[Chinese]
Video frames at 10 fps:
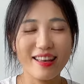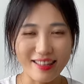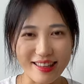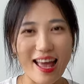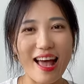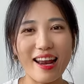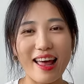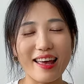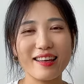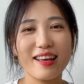跟大家
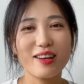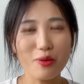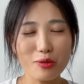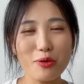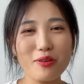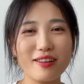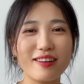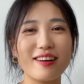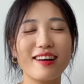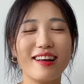来沟通
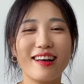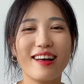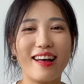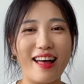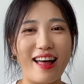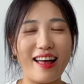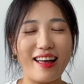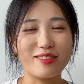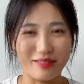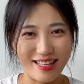和
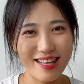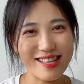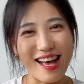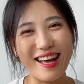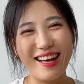呃总结一下，